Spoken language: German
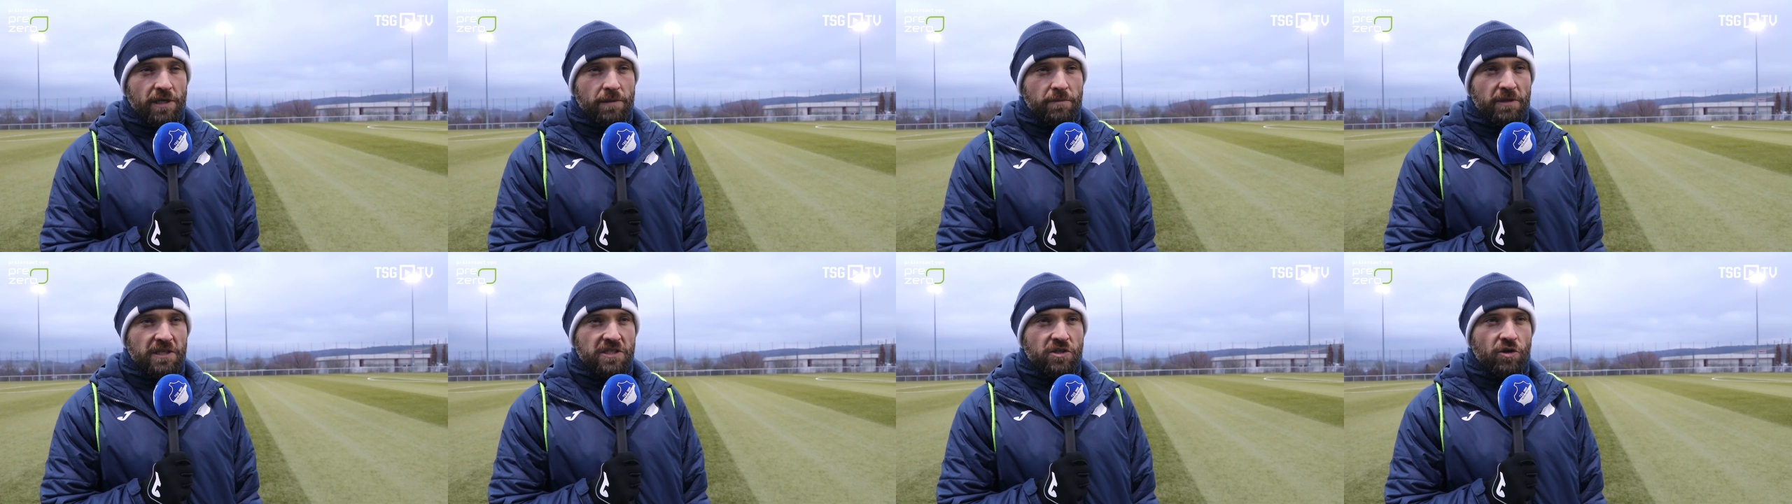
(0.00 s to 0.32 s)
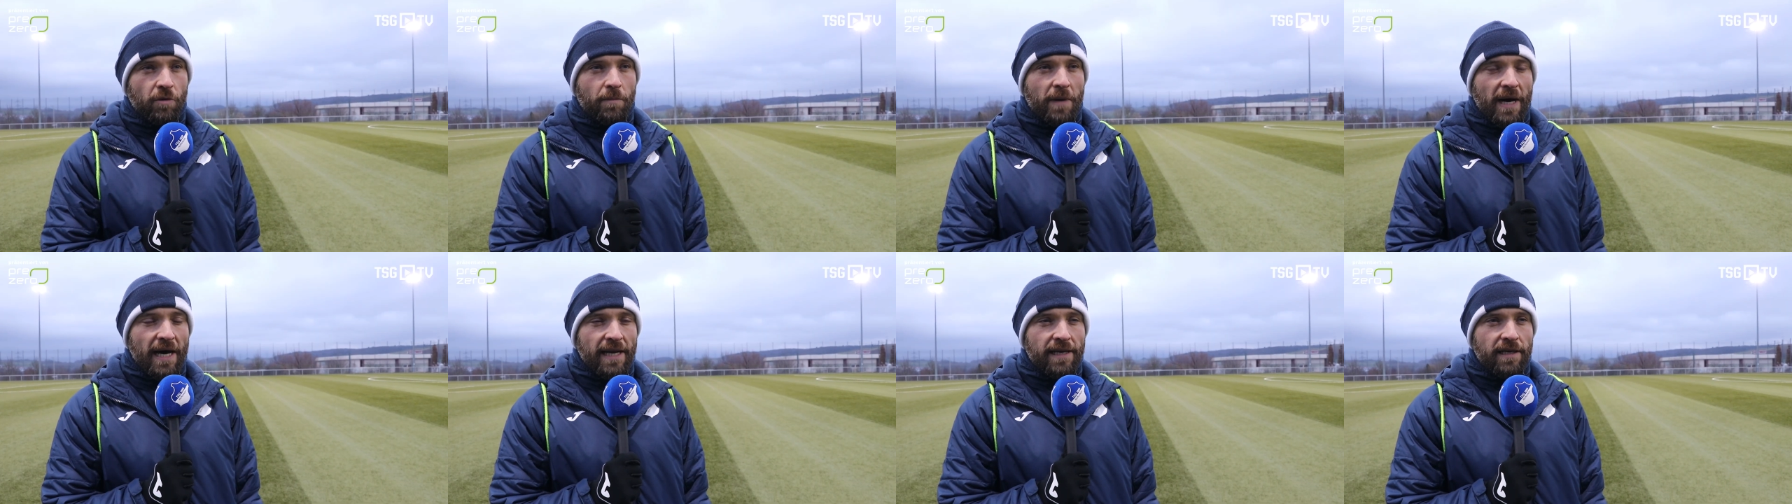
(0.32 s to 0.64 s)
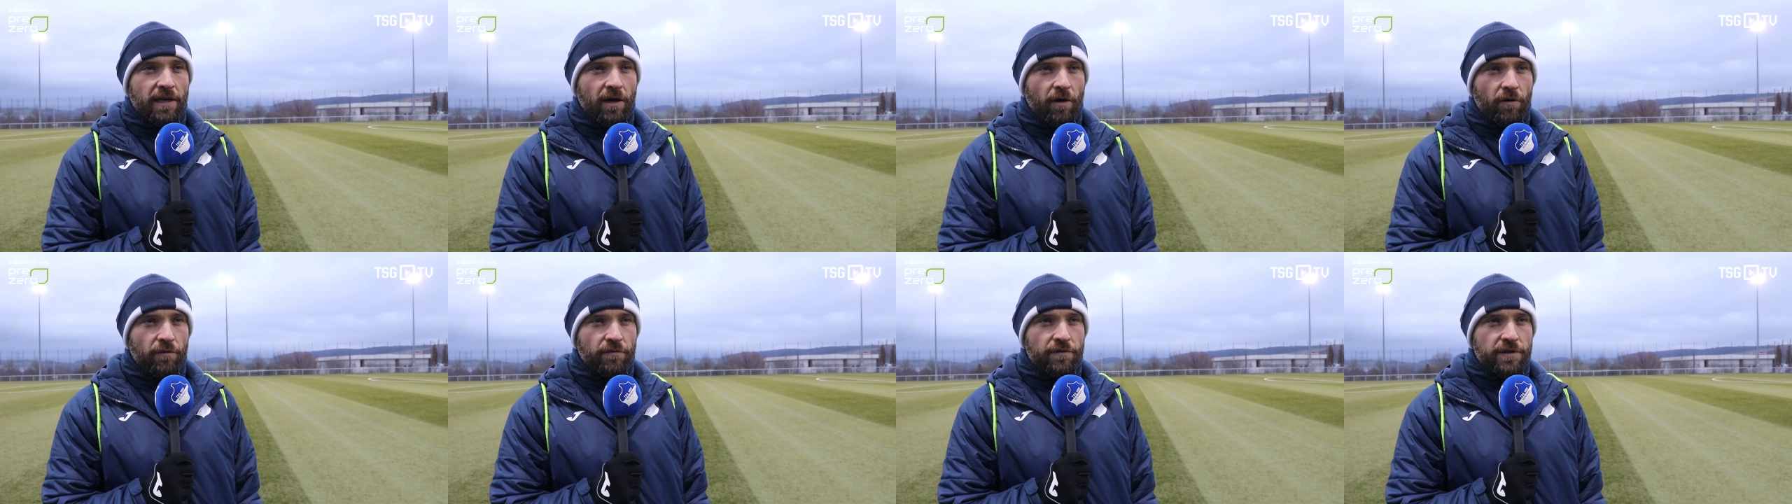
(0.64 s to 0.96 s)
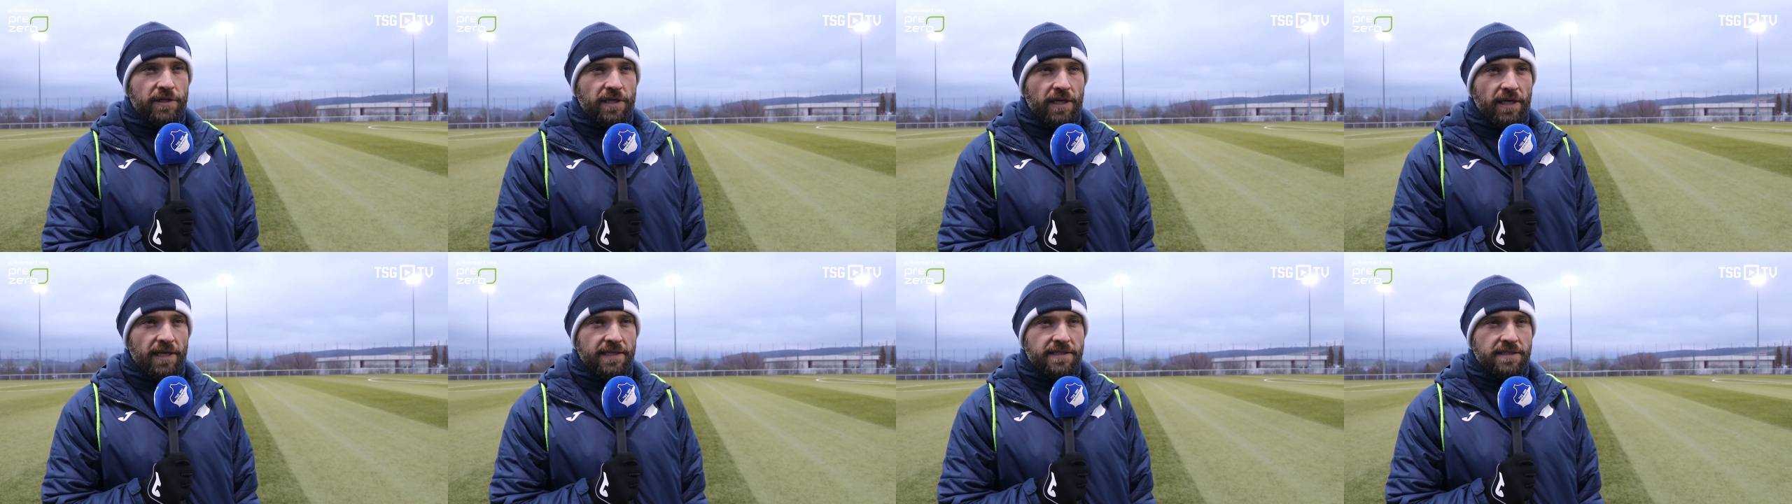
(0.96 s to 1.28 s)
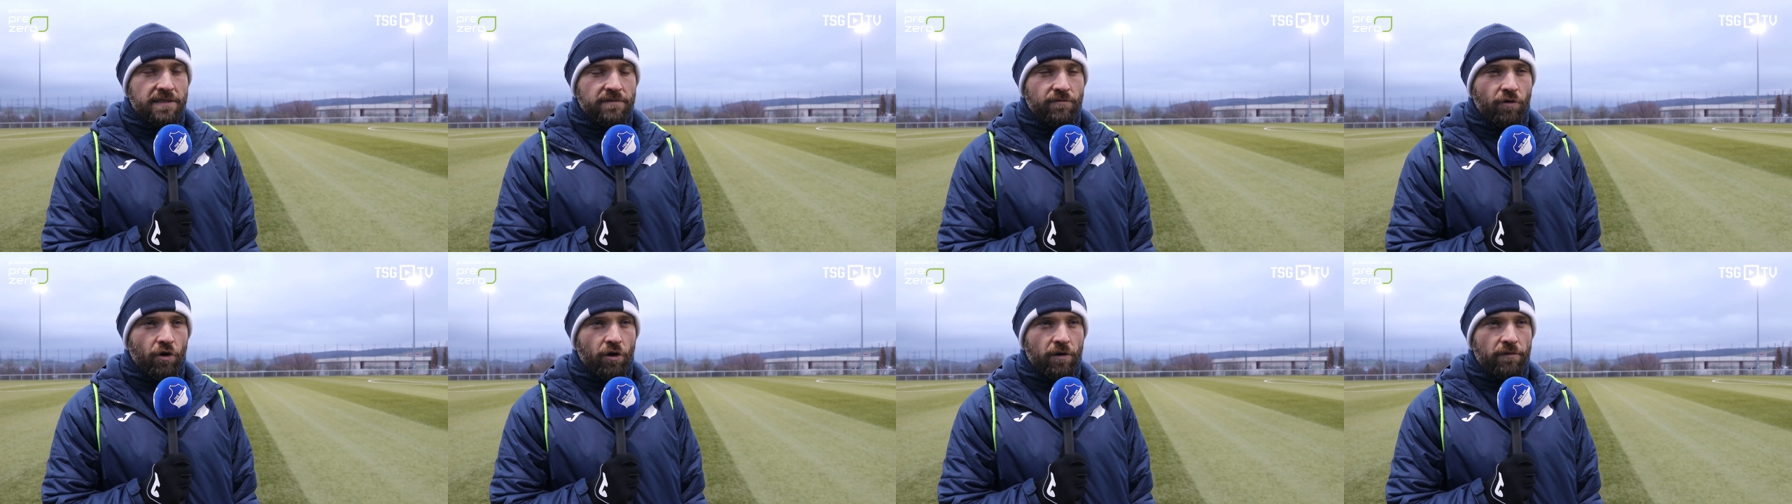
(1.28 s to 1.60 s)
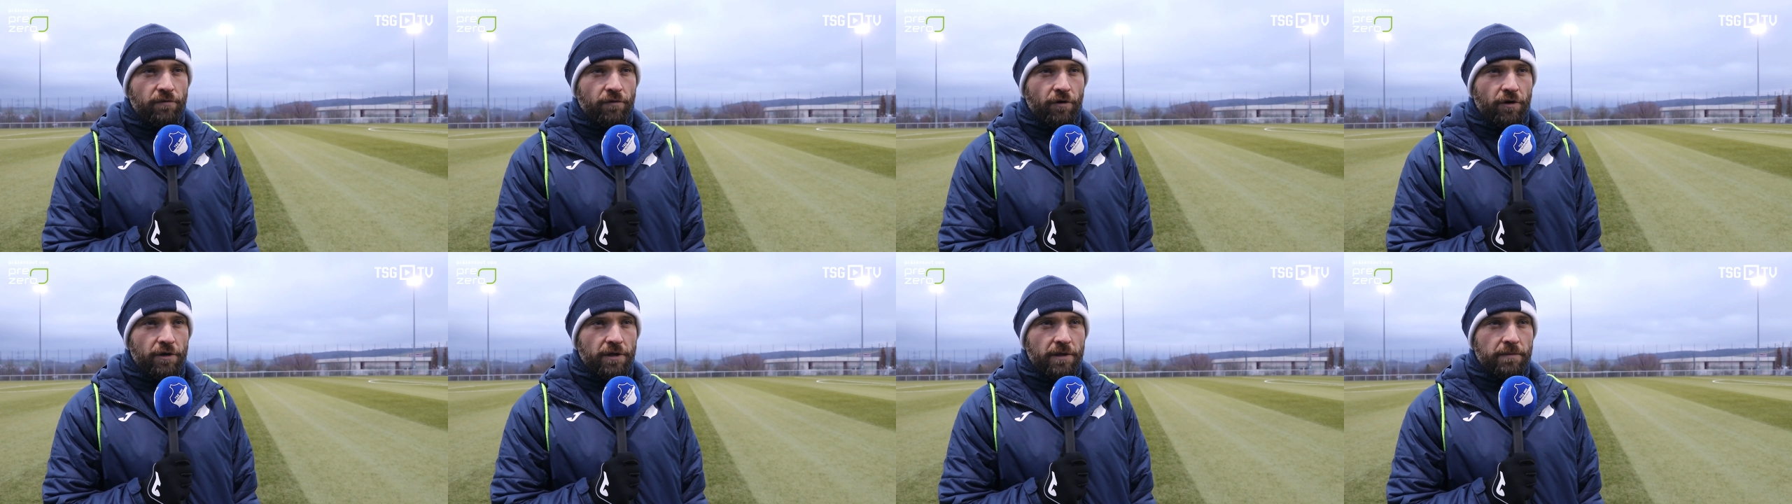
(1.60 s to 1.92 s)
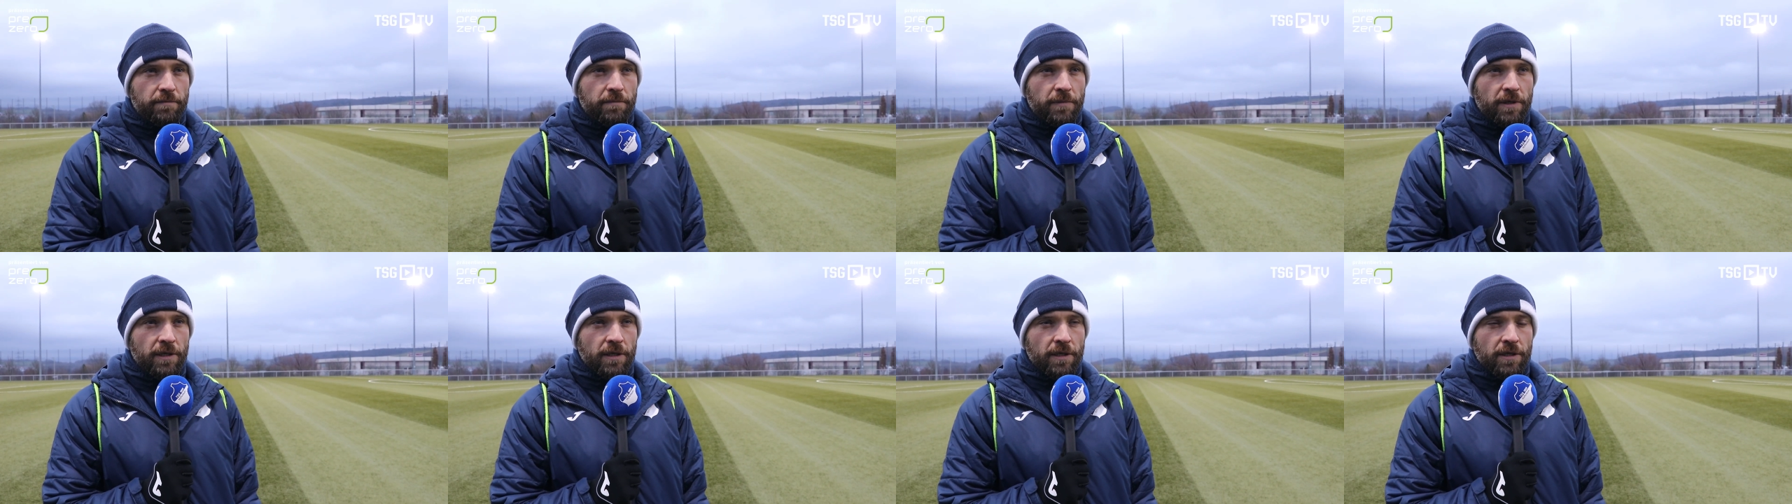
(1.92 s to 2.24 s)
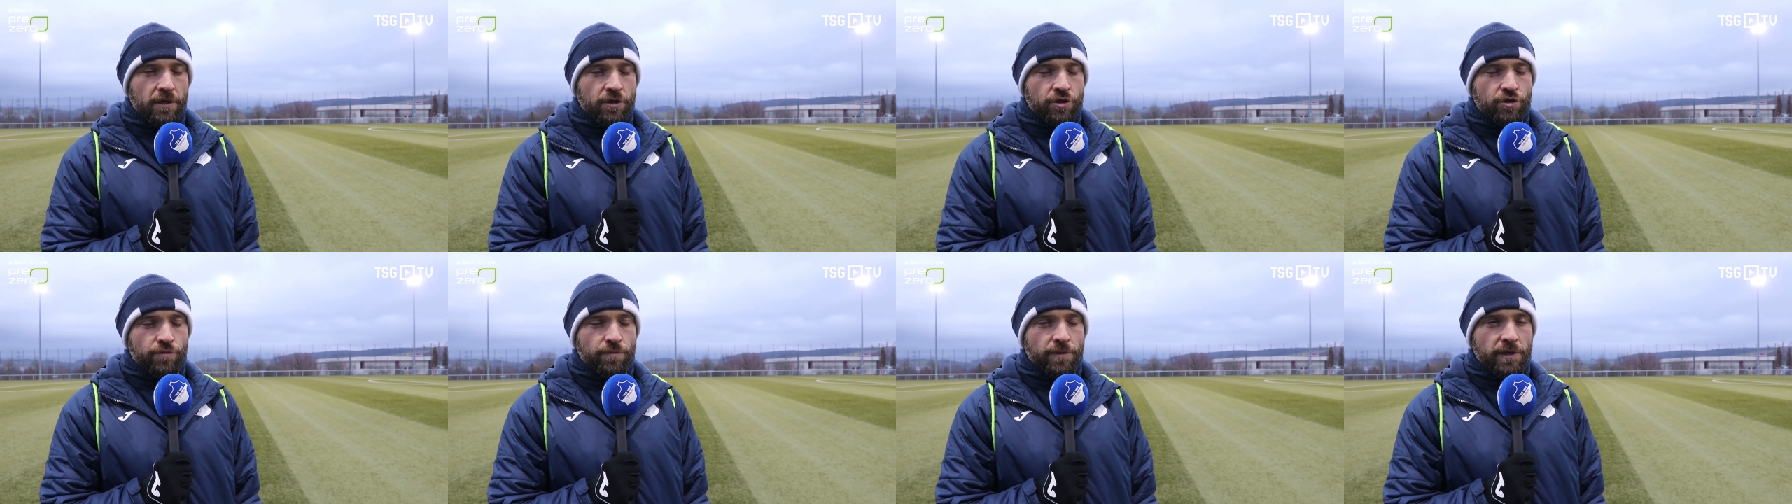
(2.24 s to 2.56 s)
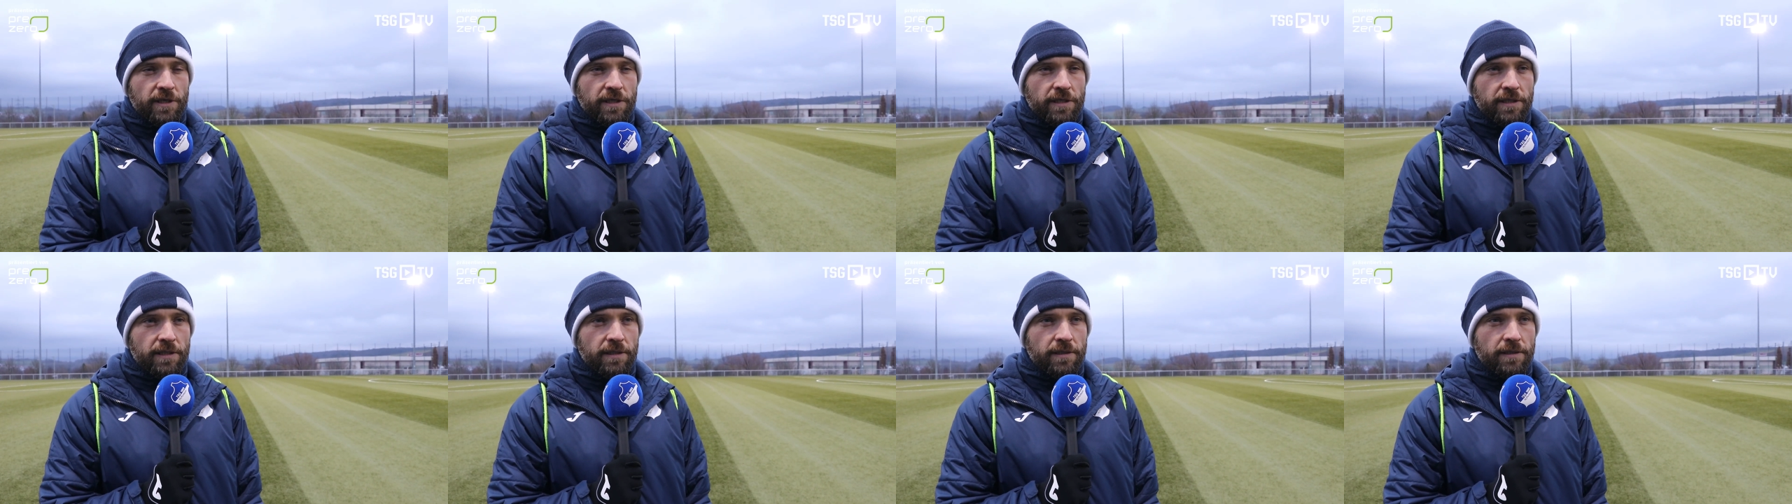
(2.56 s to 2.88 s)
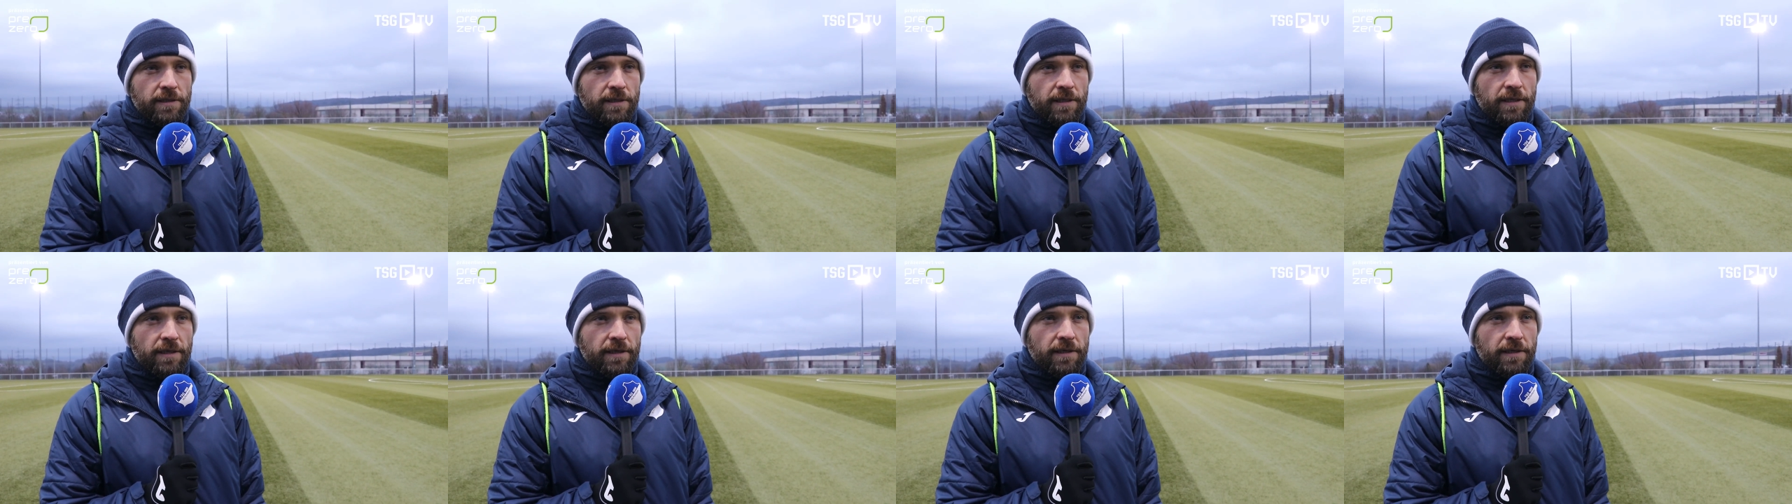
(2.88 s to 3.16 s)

nehmen jetzt nochmal Anlauf in der letzten Woche vor dem Spiel